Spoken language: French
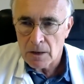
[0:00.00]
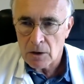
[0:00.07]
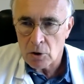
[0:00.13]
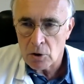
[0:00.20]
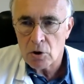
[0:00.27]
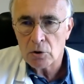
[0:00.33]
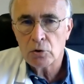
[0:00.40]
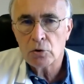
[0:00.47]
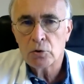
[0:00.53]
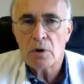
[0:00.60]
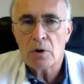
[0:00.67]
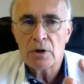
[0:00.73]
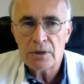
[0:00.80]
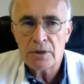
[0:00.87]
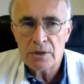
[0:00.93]
Alors, quand on doit
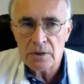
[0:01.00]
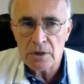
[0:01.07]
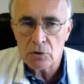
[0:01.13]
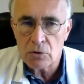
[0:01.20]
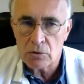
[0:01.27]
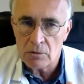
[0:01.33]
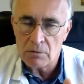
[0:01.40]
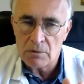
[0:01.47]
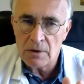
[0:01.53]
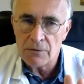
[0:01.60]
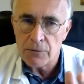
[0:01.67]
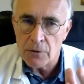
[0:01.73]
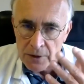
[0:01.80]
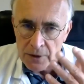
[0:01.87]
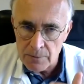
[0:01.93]
en laisser, il
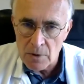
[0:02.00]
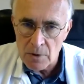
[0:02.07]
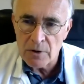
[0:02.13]
faut vraiment